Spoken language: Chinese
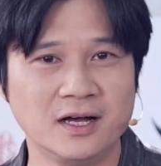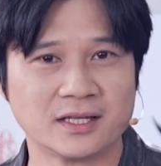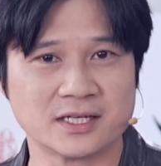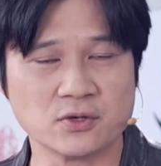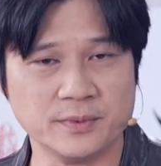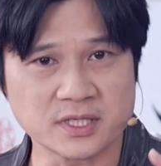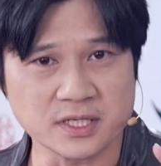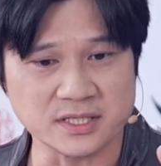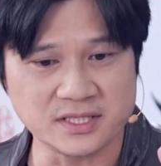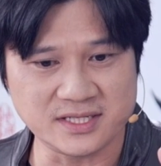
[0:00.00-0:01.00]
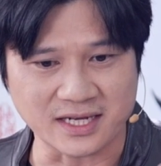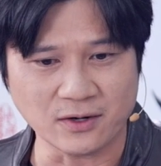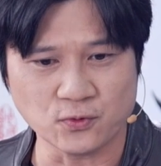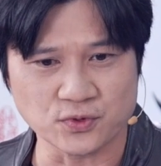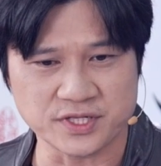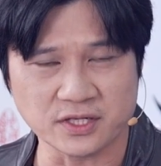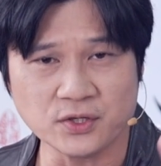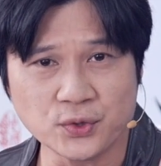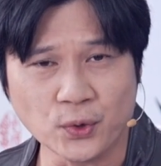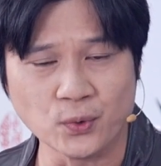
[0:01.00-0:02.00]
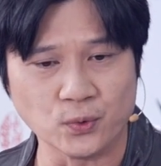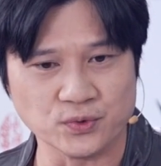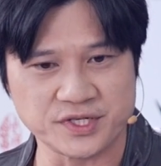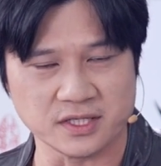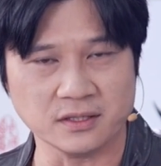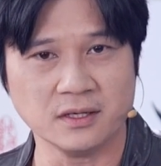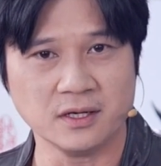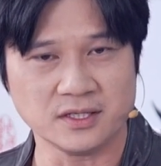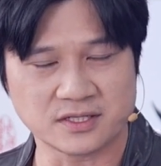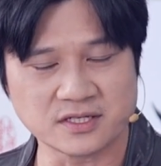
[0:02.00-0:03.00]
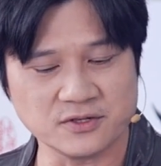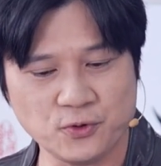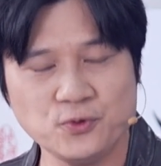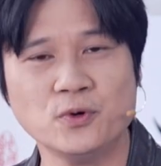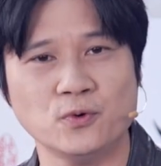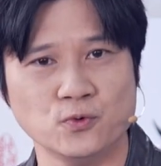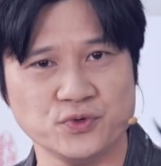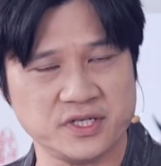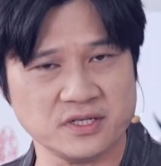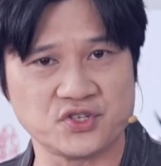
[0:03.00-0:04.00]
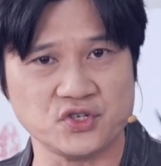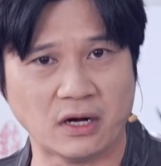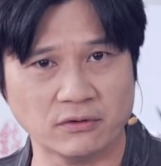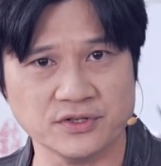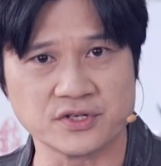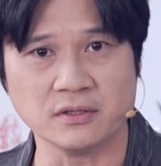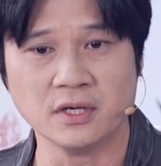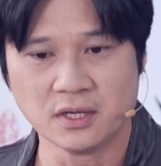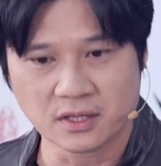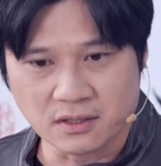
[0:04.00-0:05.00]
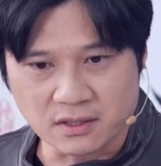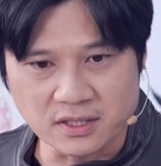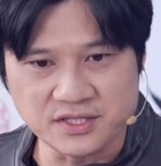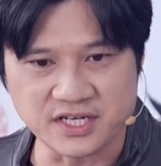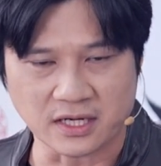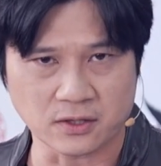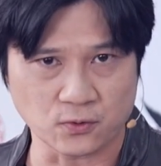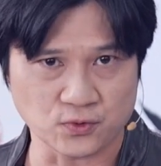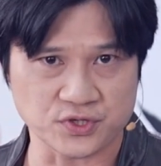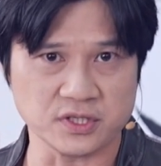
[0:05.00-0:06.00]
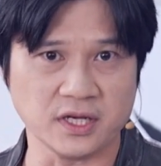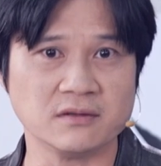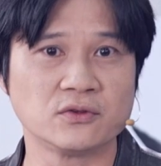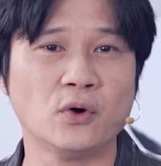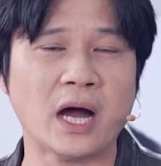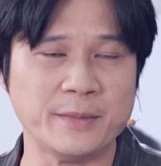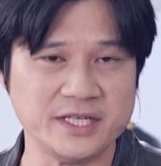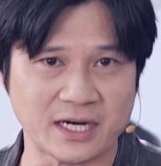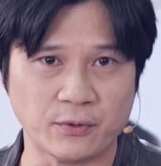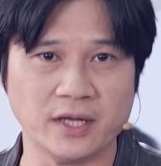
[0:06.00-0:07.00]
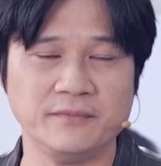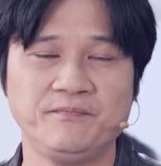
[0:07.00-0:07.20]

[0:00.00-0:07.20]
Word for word: 但是我们这里讲五行，用五行，甚至运用五行指导人生，可以讲个五十年都还没讲完。